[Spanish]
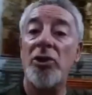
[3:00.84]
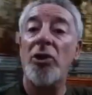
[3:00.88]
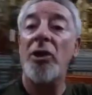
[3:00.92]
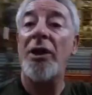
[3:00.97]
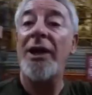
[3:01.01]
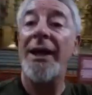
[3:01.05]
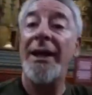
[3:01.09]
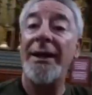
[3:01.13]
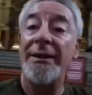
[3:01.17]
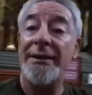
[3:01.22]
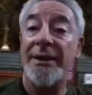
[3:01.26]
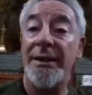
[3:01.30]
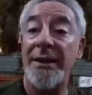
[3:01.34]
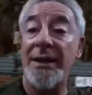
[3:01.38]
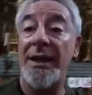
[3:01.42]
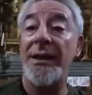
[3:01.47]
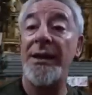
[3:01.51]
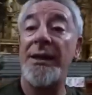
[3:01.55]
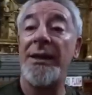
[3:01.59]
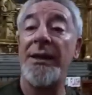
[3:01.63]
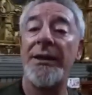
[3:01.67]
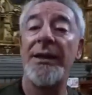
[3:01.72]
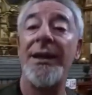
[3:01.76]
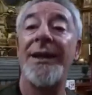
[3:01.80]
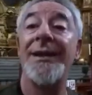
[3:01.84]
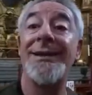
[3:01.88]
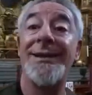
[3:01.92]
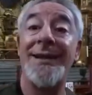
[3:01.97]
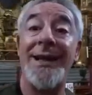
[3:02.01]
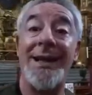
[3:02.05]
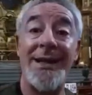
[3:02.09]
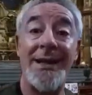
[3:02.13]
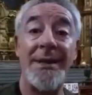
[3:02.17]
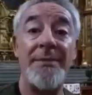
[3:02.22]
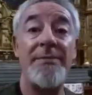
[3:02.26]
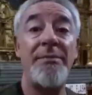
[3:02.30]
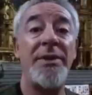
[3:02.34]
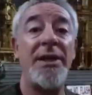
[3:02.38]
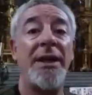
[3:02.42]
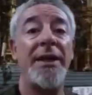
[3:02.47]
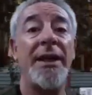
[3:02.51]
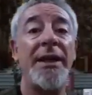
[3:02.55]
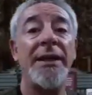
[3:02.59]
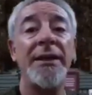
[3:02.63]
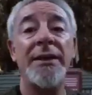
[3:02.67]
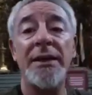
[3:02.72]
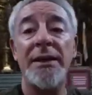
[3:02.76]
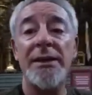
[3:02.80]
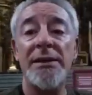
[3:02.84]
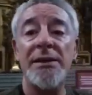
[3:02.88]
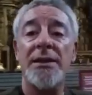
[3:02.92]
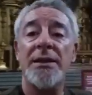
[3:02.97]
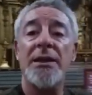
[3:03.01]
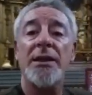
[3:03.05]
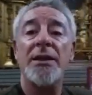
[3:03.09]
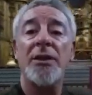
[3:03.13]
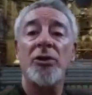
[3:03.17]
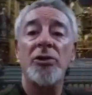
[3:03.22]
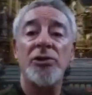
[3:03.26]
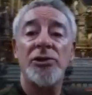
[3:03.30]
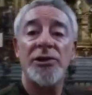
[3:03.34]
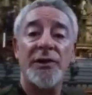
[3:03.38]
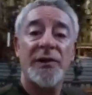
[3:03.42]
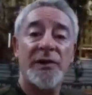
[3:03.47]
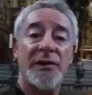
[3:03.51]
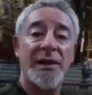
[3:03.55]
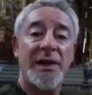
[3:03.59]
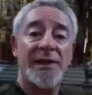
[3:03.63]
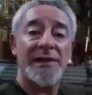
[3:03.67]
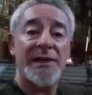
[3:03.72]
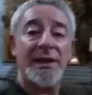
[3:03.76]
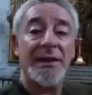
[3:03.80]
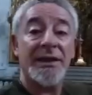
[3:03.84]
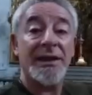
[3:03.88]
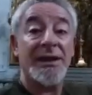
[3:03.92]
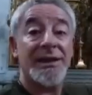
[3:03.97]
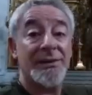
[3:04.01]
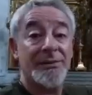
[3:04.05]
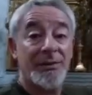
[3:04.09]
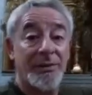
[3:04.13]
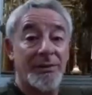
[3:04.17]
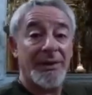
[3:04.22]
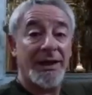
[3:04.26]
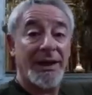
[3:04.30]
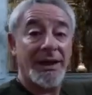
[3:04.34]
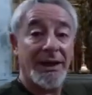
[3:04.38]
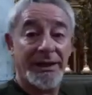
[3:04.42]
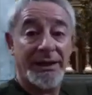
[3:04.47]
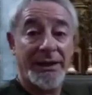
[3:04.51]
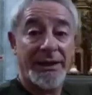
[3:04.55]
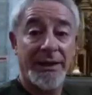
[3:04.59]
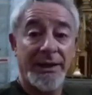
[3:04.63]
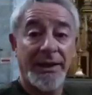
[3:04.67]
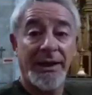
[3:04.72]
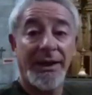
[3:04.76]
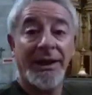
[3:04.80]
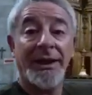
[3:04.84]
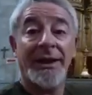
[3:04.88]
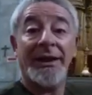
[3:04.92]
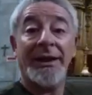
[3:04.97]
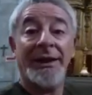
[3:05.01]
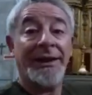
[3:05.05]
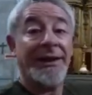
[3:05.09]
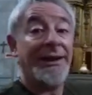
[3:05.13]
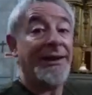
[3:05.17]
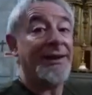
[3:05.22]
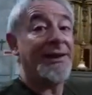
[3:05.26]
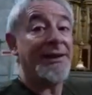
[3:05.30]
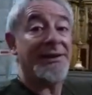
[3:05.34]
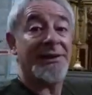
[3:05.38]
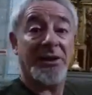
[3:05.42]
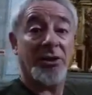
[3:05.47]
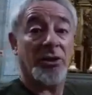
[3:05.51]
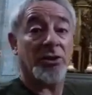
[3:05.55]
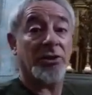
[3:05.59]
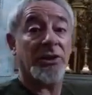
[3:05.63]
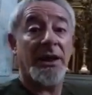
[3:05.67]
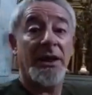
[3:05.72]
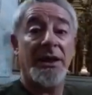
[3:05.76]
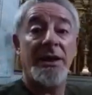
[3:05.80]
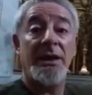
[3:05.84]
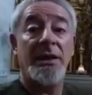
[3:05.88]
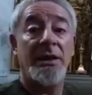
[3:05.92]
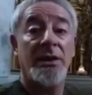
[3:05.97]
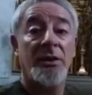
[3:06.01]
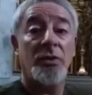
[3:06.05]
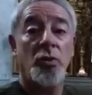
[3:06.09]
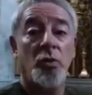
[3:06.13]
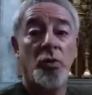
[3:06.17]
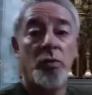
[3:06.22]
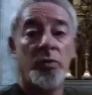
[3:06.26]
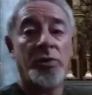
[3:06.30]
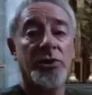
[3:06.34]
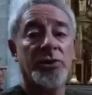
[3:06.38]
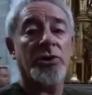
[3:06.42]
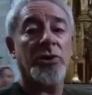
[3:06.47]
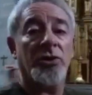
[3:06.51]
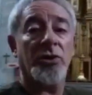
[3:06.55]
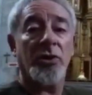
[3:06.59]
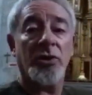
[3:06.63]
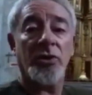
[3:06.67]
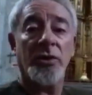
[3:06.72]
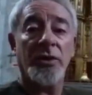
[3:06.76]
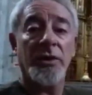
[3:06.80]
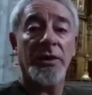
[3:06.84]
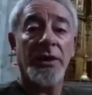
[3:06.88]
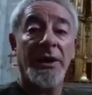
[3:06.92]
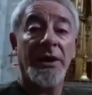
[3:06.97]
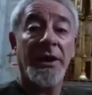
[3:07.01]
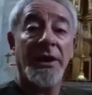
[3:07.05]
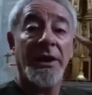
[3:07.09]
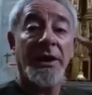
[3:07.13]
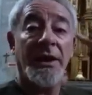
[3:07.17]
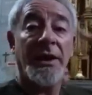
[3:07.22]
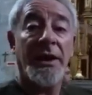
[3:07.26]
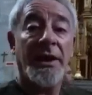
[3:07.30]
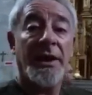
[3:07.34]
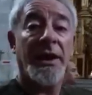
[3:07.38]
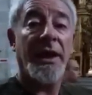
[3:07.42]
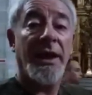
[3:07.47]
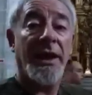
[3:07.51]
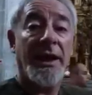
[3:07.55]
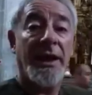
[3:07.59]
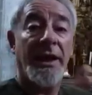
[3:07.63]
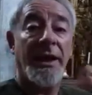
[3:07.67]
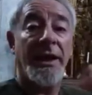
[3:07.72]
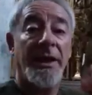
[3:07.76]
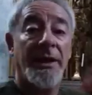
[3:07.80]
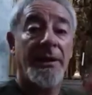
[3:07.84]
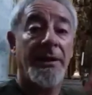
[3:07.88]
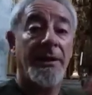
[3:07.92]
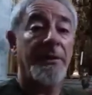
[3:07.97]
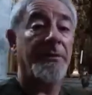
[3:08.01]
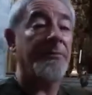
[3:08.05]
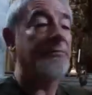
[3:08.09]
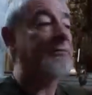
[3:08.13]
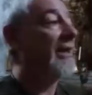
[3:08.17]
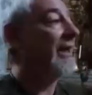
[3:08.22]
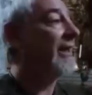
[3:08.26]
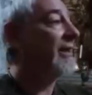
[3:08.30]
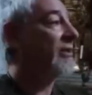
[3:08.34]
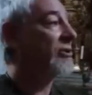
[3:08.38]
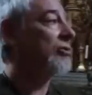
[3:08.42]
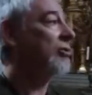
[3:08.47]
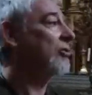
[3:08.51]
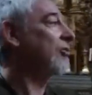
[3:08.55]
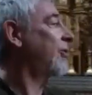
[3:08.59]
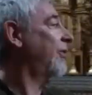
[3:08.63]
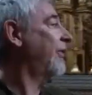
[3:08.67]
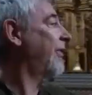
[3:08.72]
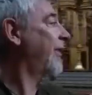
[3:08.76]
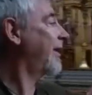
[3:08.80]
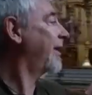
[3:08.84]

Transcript: resto de la catedral está limpia de entes, los 16 entes viven aquí y se nota un montón. Ah, esto